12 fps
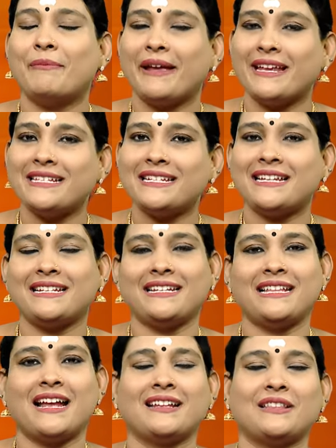பேச்சில்
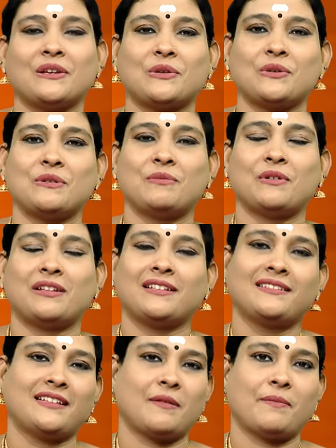நிதானத்தை கொண்டு போகிறது
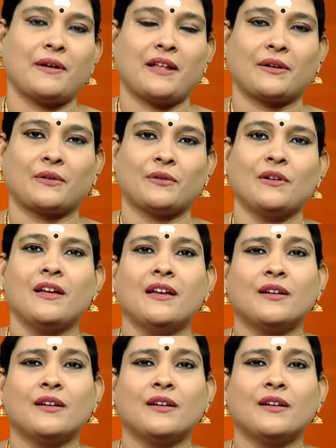சிறப்பாக இருக்கும்